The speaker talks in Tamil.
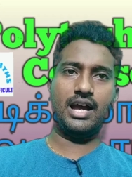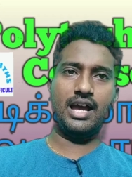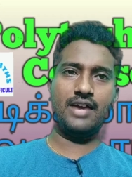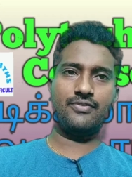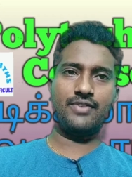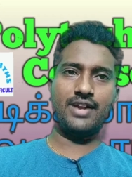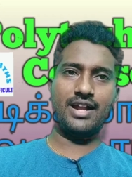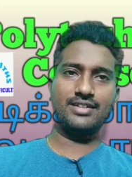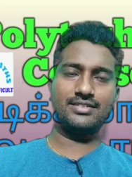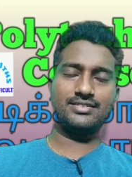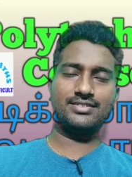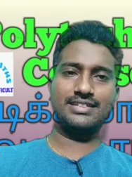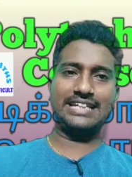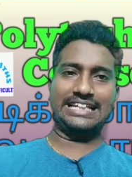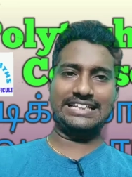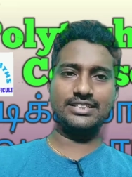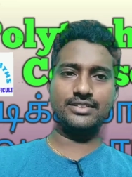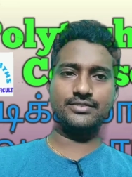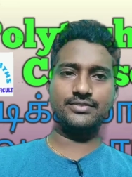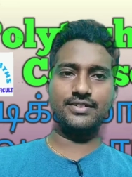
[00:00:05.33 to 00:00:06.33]
ஹாய் ஃப்ரெண்ட்ஸ்
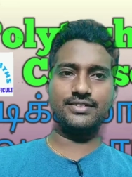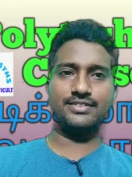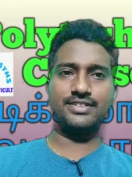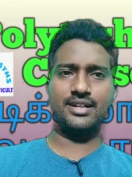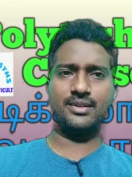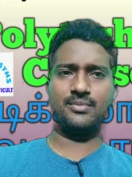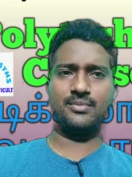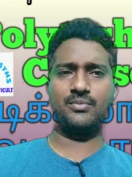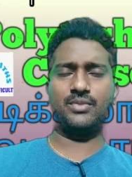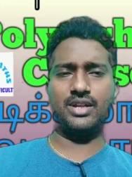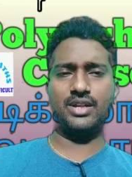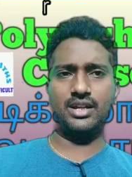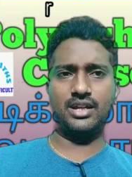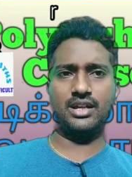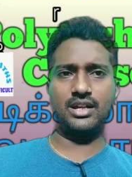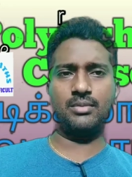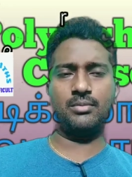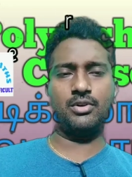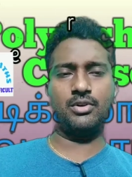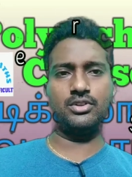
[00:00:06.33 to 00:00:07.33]
திஸ் இஸ் வின்சன்
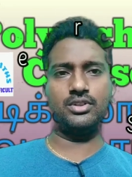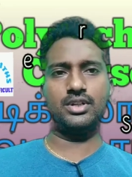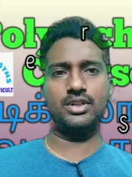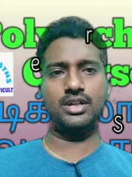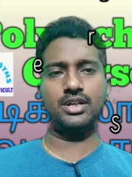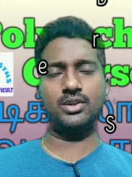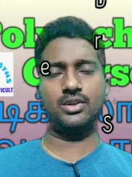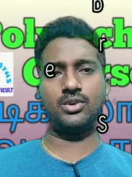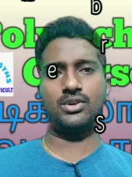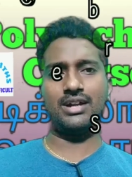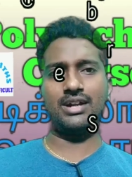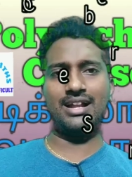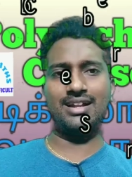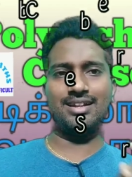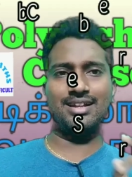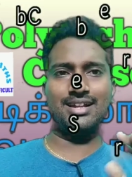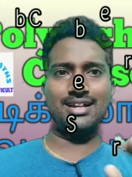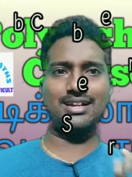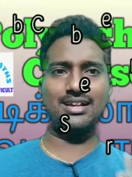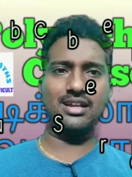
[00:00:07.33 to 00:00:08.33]
இன்றைக்கி நம்ம வந்து ஒரு
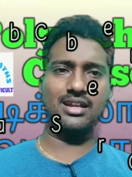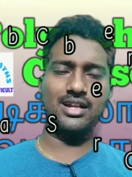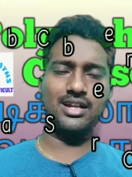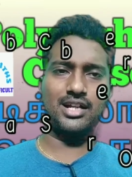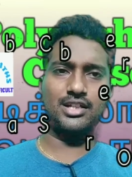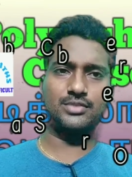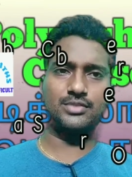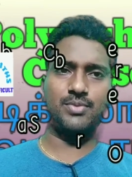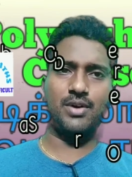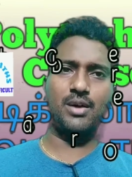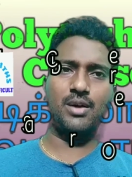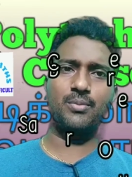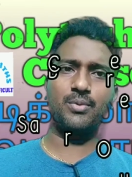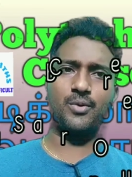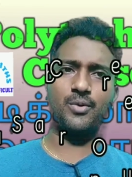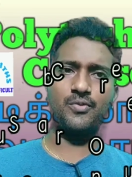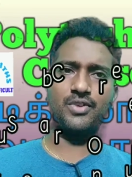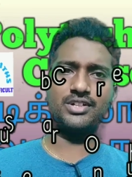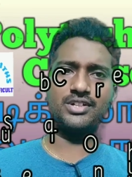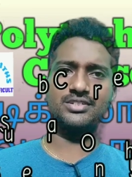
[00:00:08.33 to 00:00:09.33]
நல்ல கெரியர் கைடன்ஸ் பார்க்க
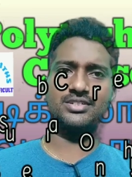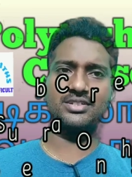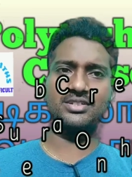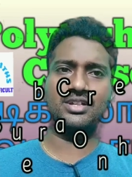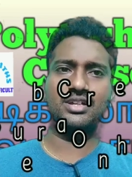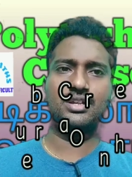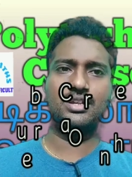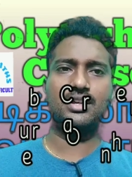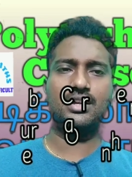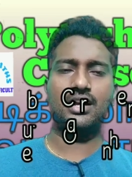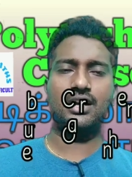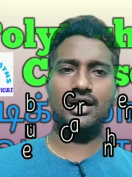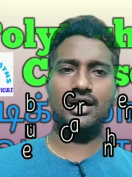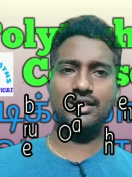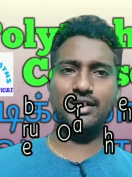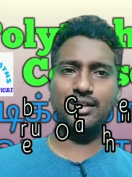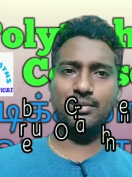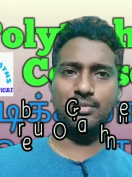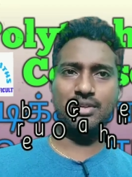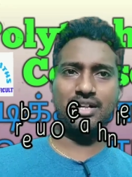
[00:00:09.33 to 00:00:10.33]
போகிறோம் ஃப்ரெண்ட்ஸ்
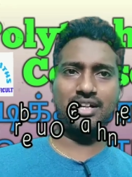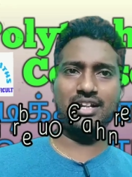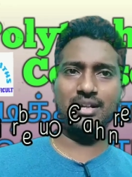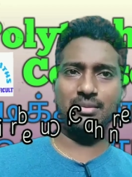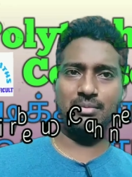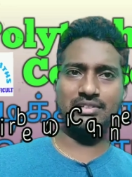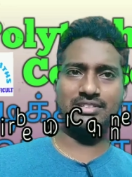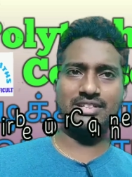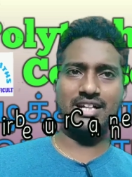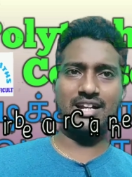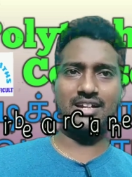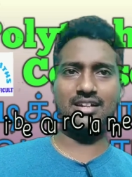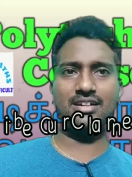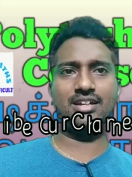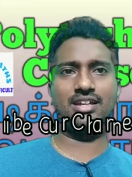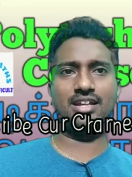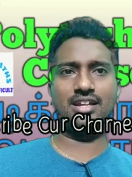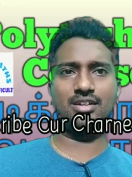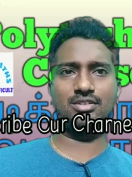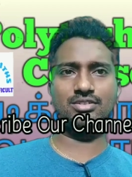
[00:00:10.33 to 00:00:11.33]
அதுக்கு முன்னாடி நம்ம
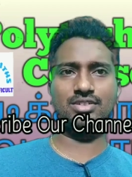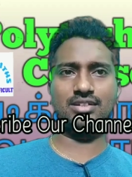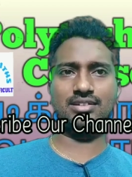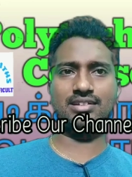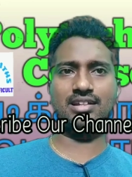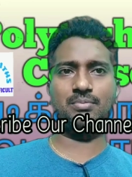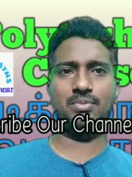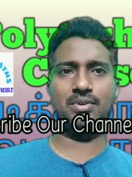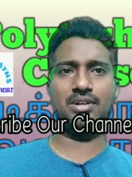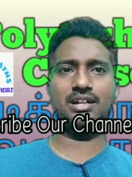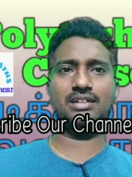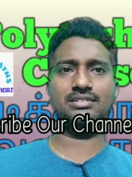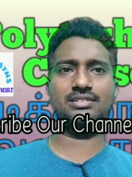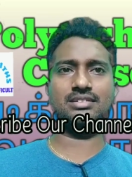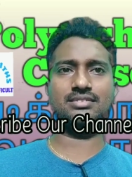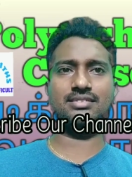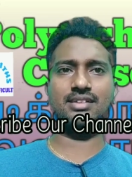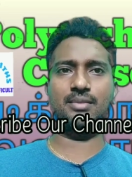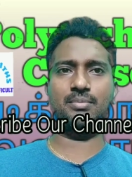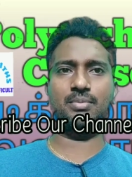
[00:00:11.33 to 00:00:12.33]
சேனலில் நீங்கள் இன்னும் சப்ஸ்கிரைப்
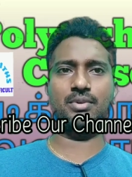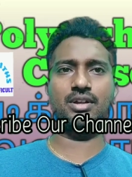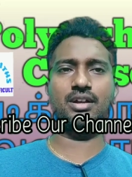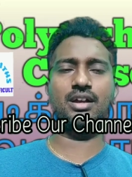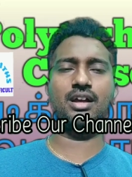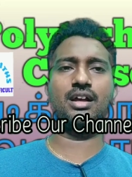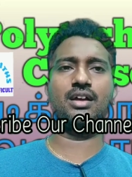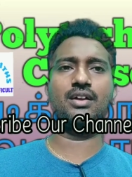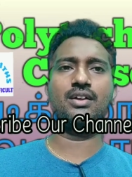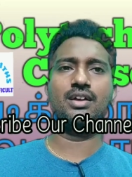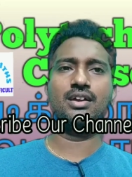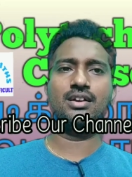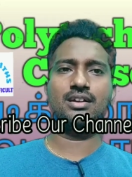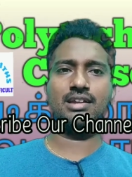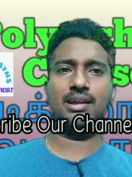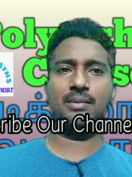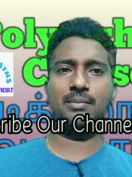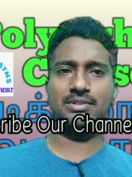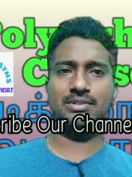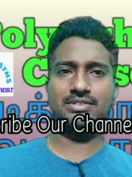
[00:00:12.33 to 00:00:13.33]
பண்ணலாம் சப்ஸ்கிரைப் பண்ணுங்கள்
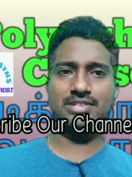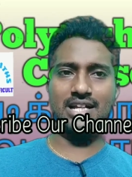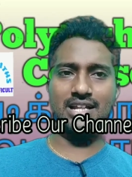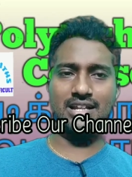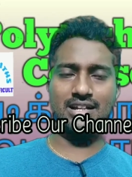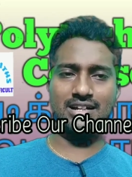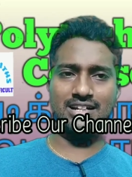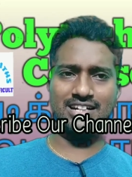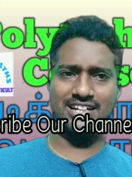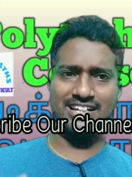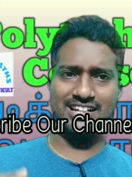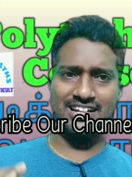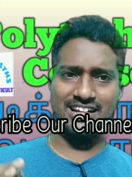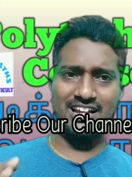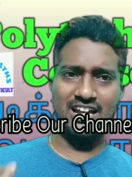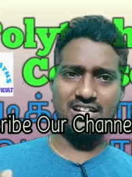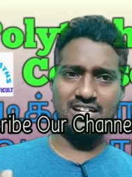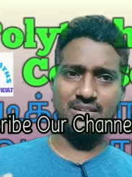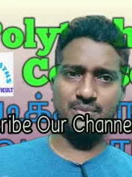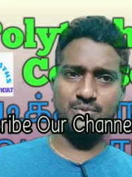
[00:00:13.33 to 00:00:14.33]
நம்ம சேனலில்
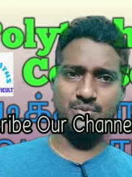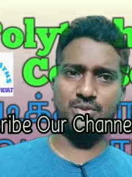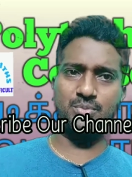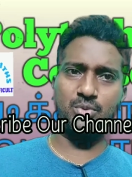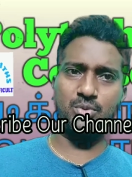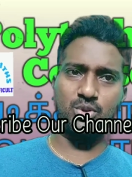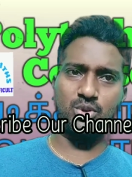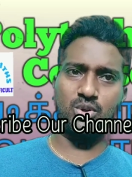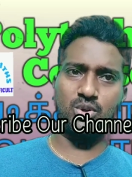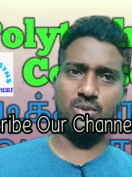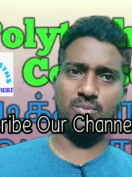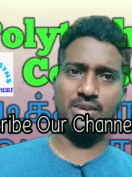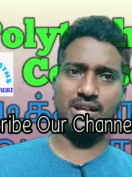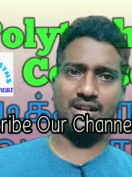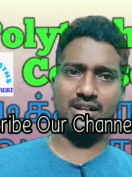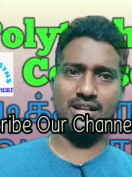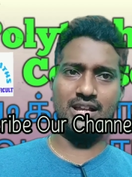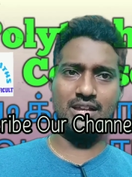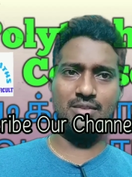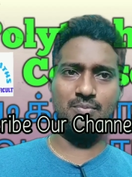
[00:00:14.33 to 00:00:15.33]
நிறையா டிப்ஸ் போட்டிருக்கோம்
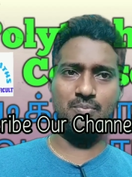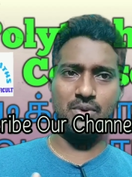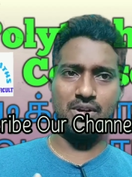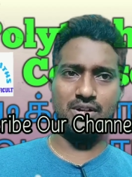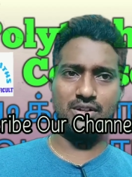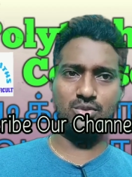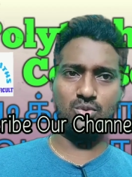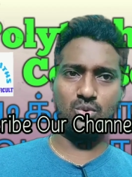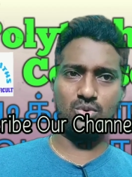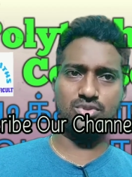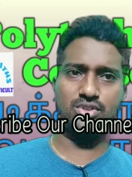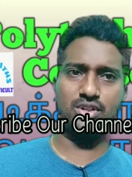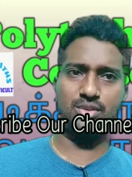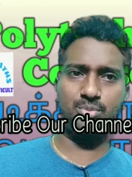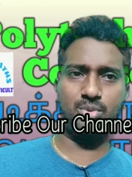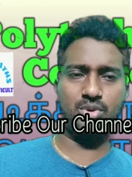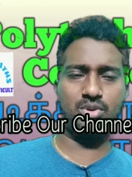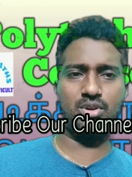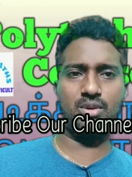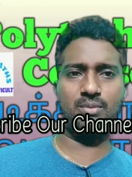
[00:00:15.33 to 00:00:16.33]
நிறையா இம்பார்ட்டன்ட்
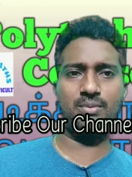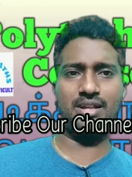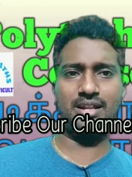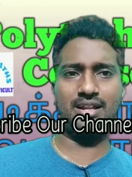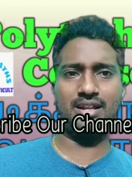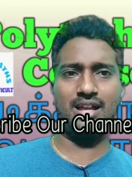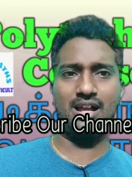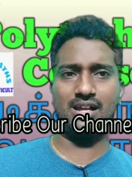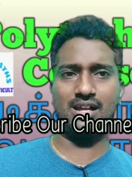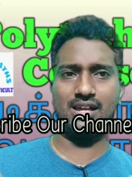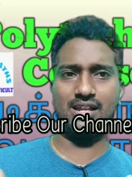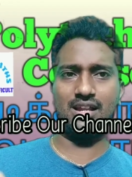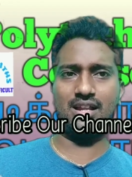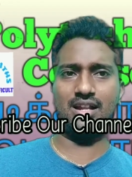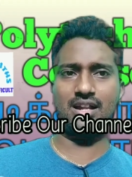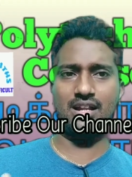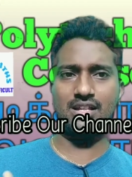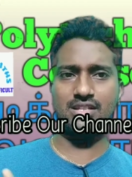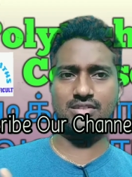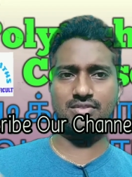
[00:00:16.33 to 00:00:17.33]
கொஸ்டின் போட்டிருக்கோம் நிறைய
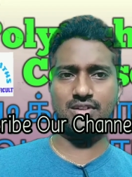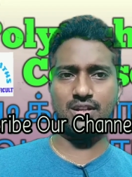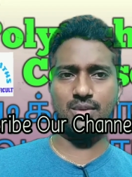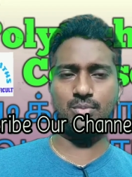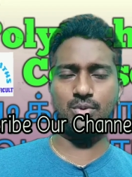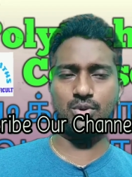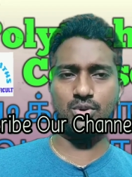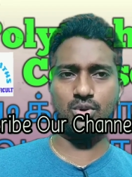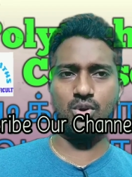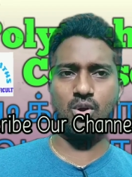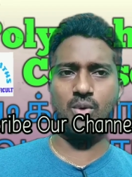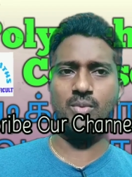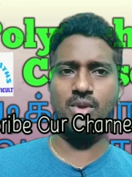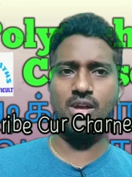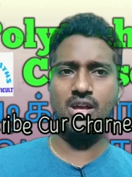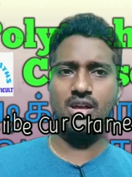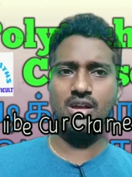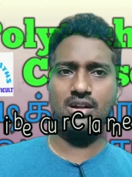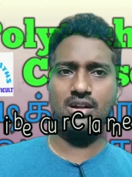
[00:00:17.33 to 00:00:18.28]
கெரியர் கைடன்ஸ் வீடியோ போட்டிருக்கோம்